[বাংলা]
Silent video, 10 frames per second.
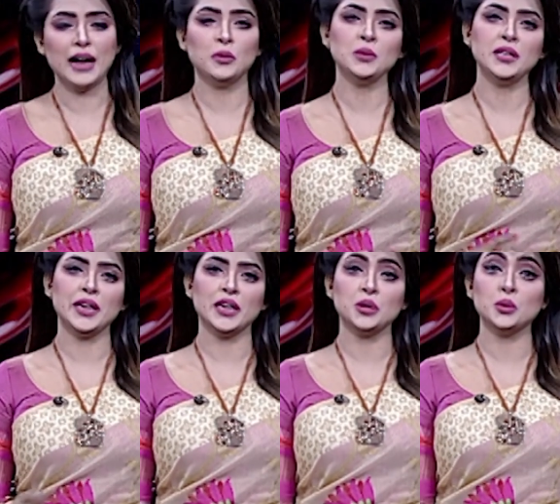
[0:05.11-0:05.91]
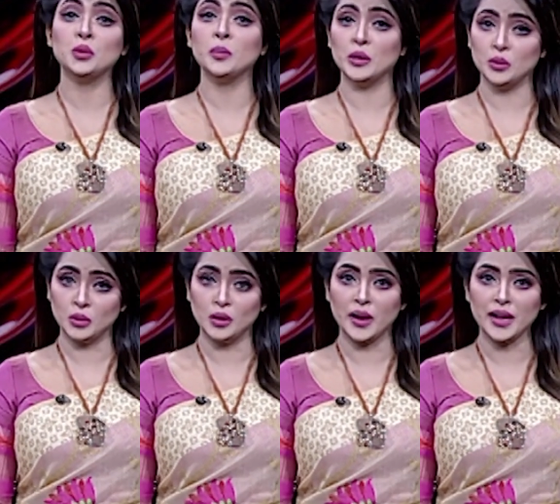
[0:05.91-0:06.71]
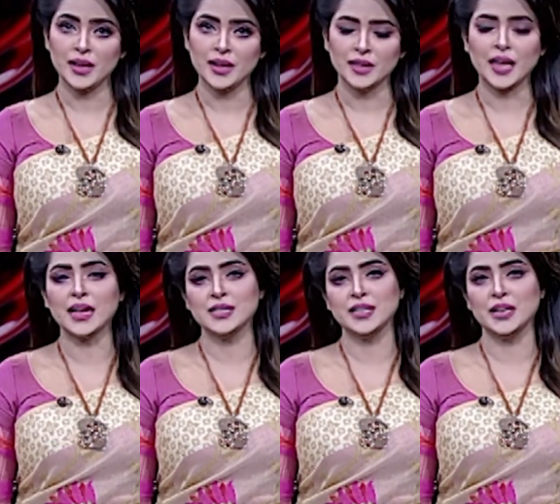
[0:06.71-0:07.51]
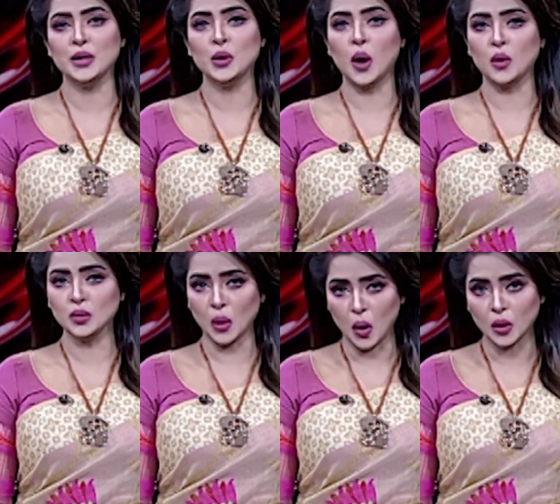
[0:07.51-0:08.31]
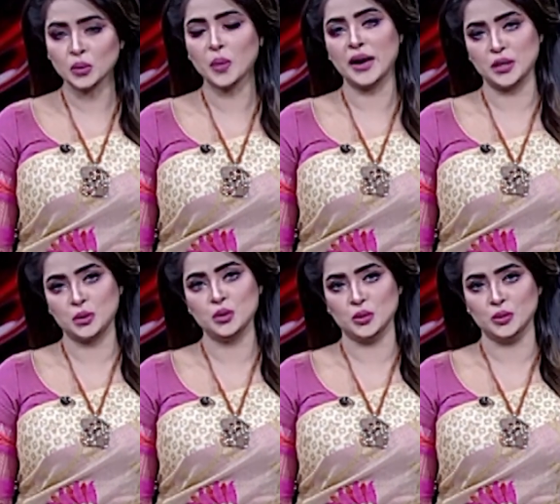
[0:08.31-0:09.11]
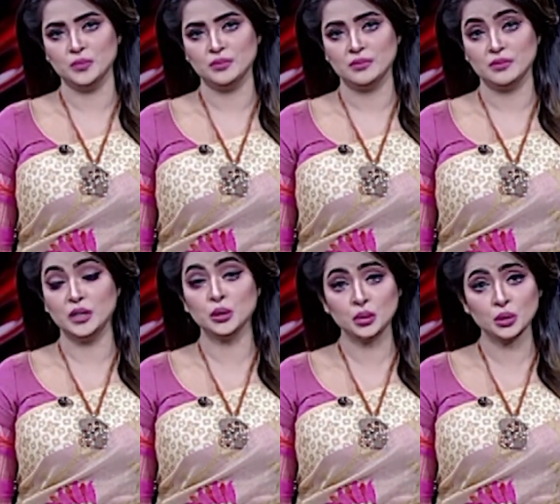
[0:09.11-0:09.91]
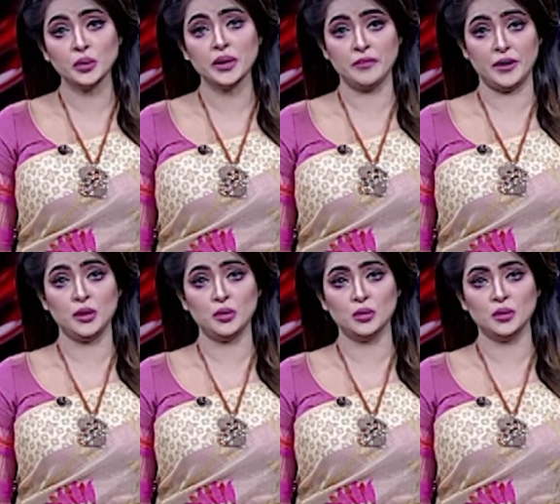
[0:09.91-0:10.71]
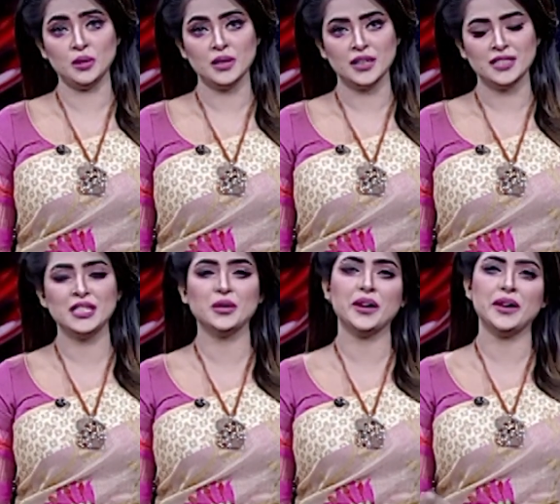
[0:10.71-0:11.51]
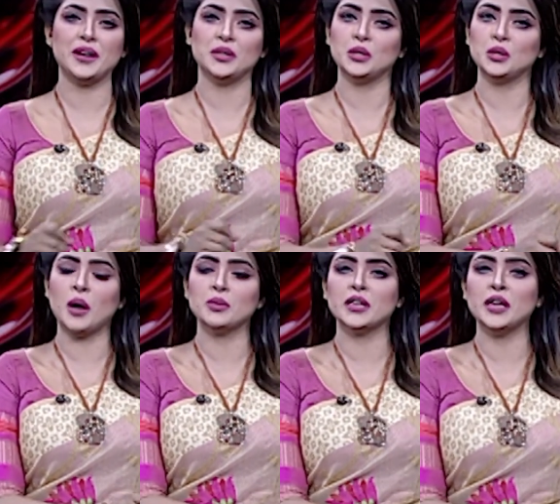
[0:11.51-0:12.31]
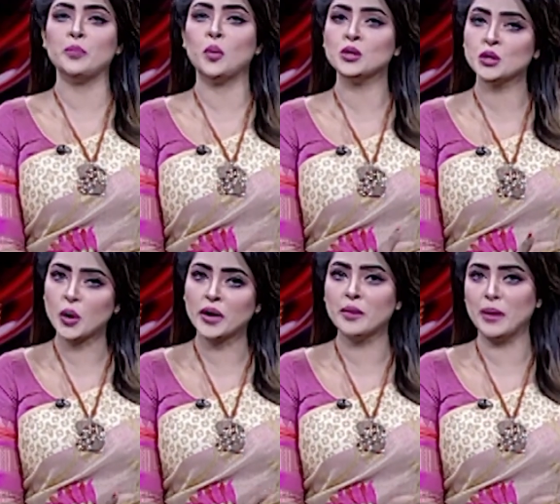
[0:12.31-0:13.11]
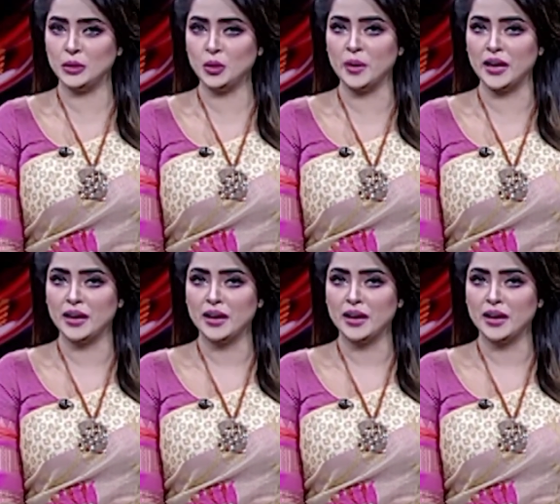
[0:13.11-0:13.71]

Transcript: এখন থেকে শুধু বিনোদন নয় থাকছে নগদ অর্থ আয়ের সুযোগও নিজস্ব তৈরি ভিডিওগুলো টিকটকের নির্দিষ্ট অপশনে পোস্ট করার মাধ্যমে